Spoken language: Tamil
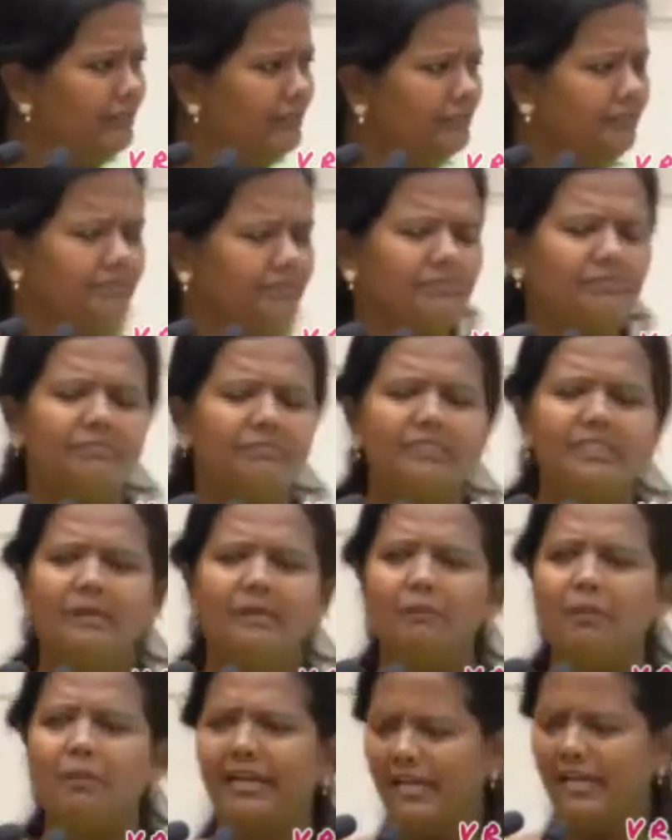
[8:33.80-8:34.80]
பண்ணிட்டேன்
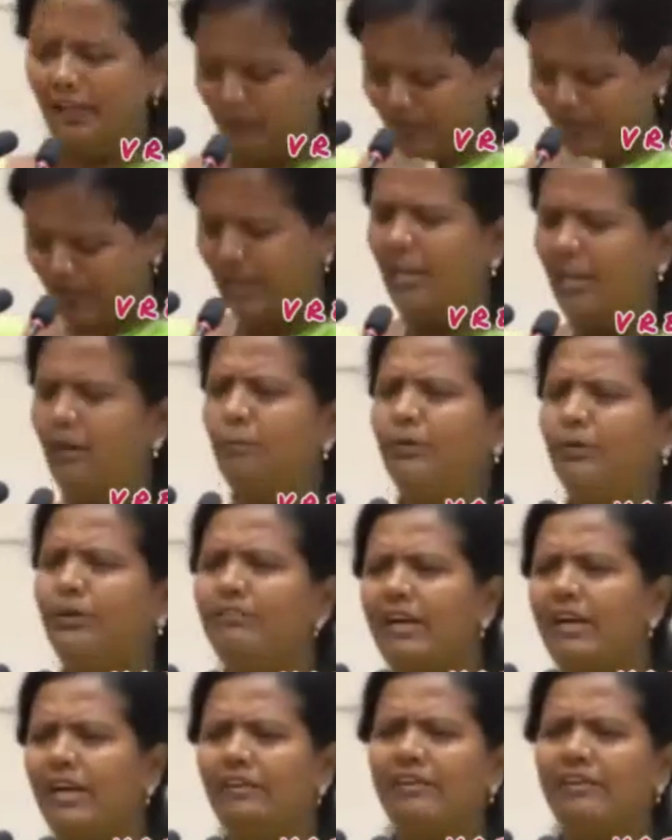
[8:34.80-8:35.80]
பண்ணிட்டு
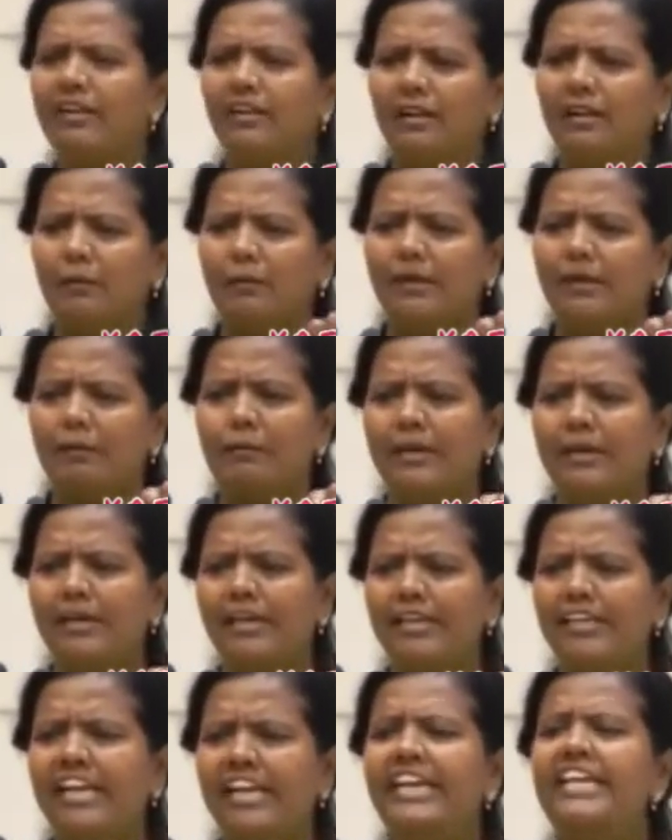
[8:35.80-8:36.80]
டாலர் போட்டு வெளில வரேன் அப்போ
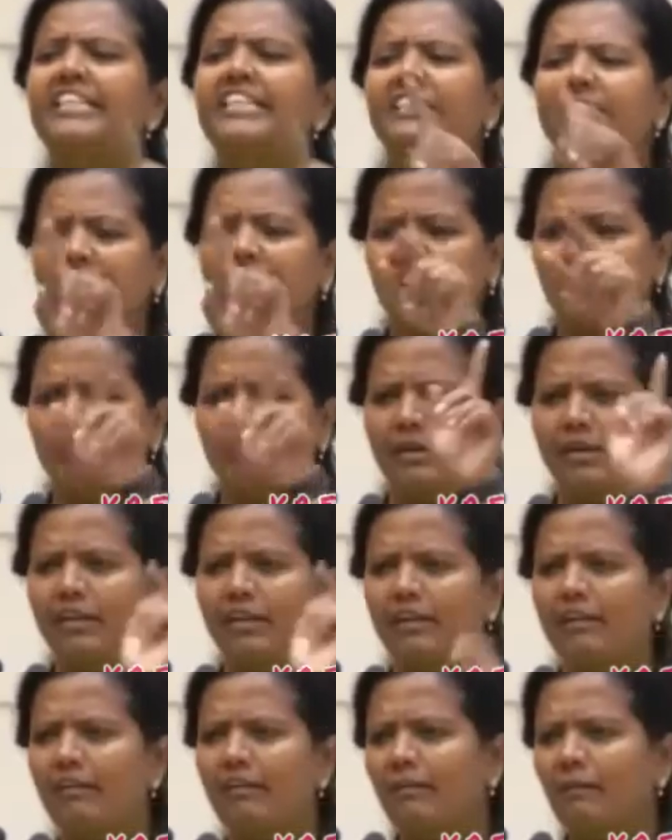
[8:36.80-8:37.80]
என் பையன் எயிட்
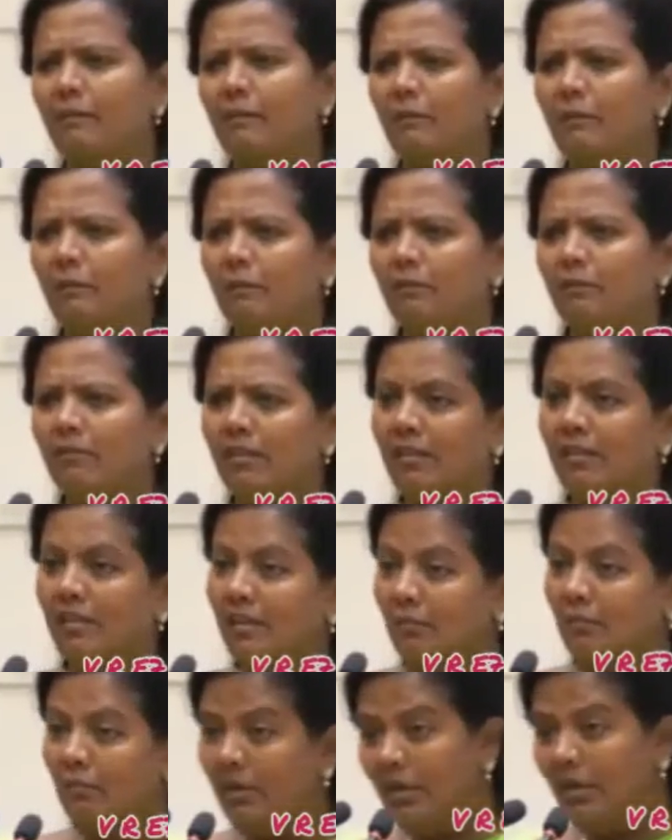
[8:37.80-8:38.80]
ஸ்டாண்டர்ட் படிக்கிறான்
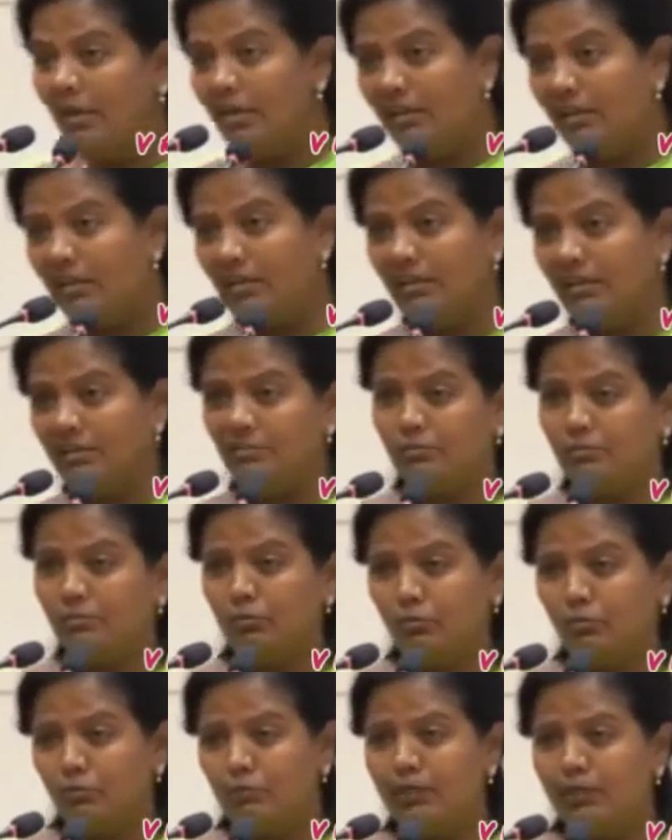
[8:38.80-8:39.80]
மீ
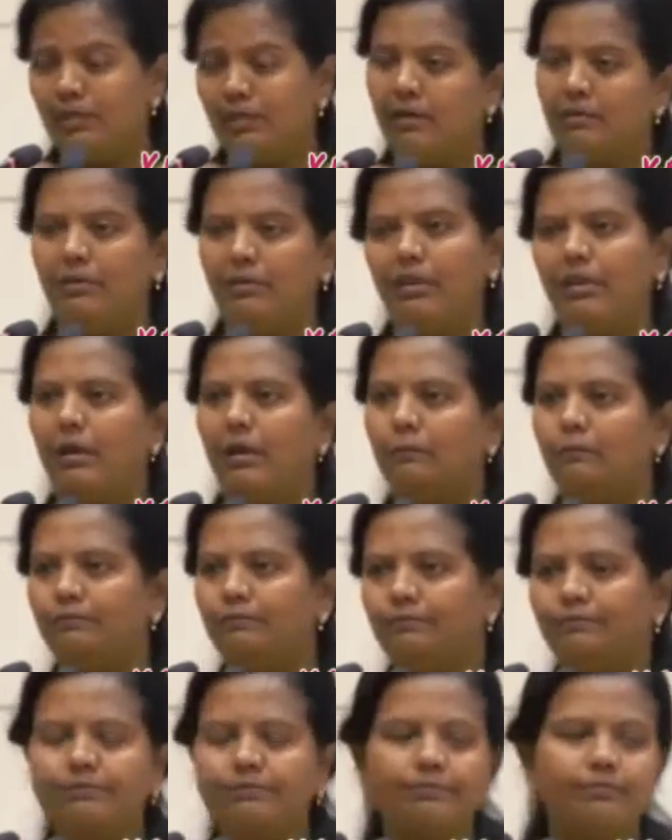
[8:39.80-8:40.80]
சூப்பர்
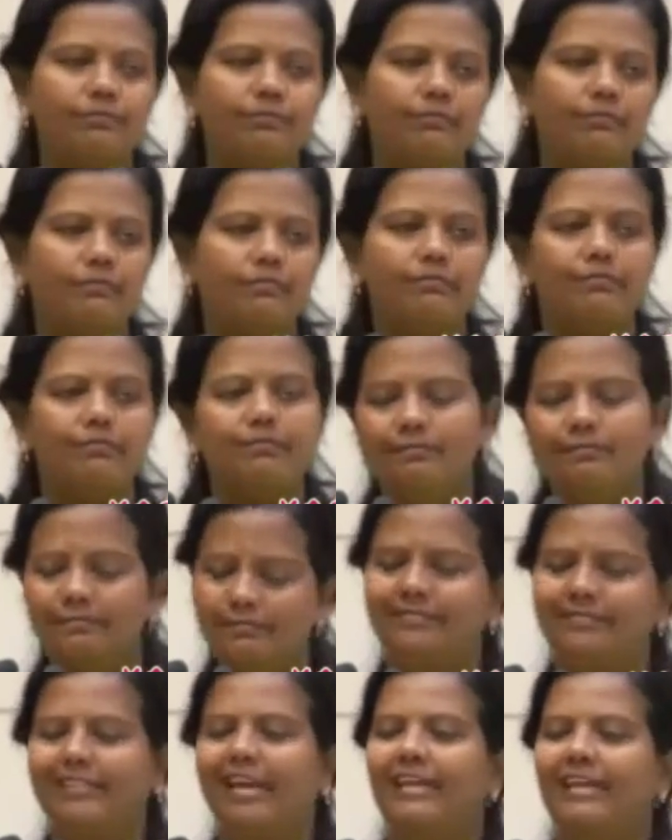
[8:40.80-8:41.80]
அப்படின்னா
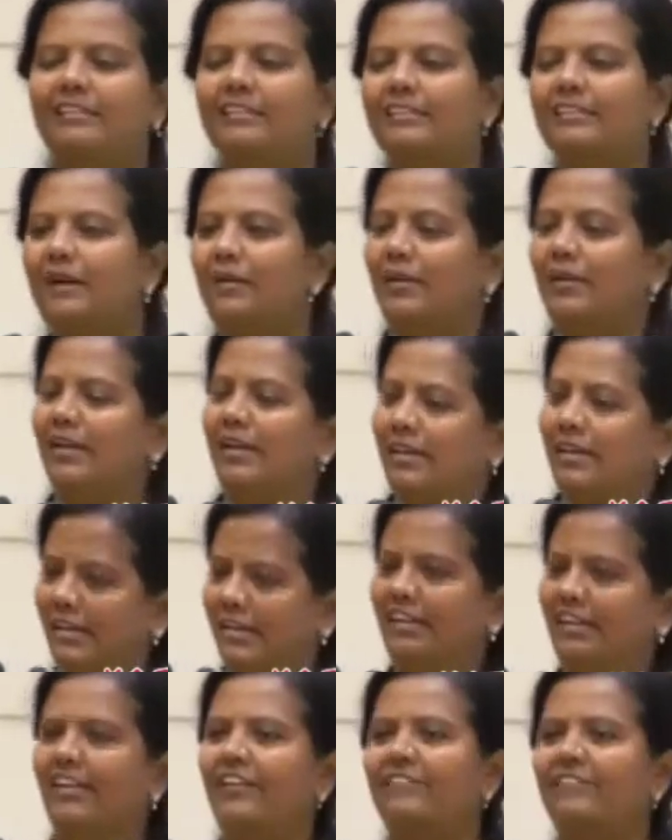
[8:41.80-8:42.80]
தேங்க்ஸ்
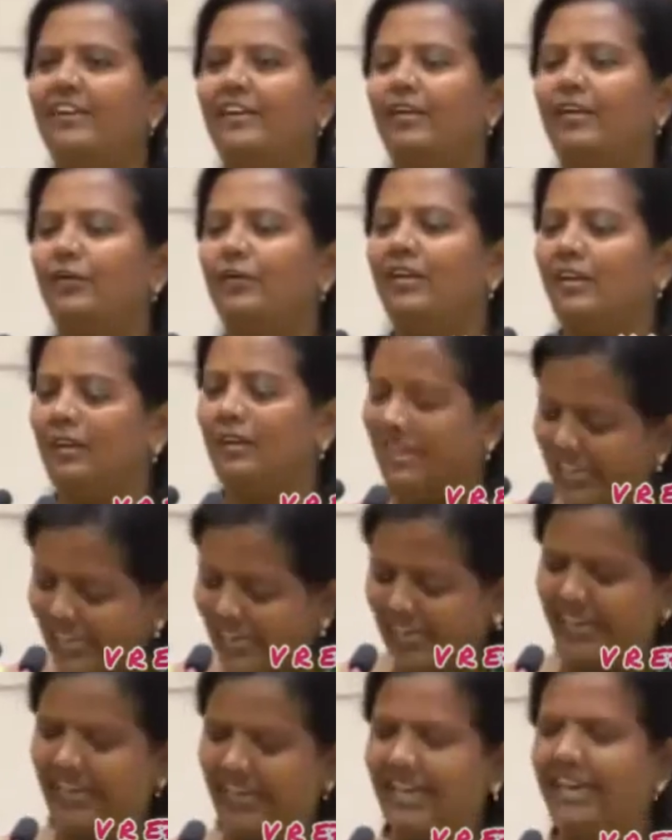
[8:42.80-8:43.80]
அப்படின்ட்டு வண்டி ஓட்டுற
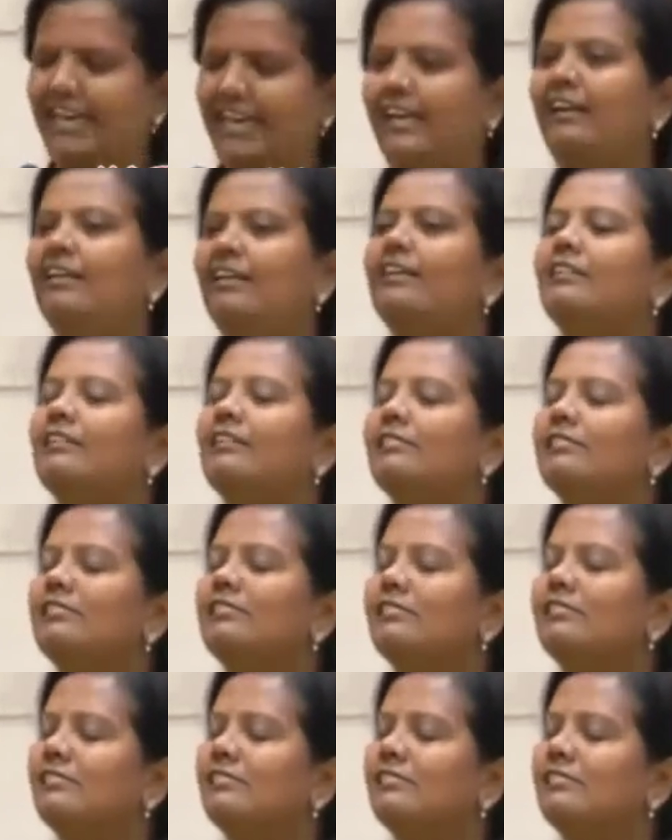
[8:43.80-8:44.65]
கீழே இறங்குறேன்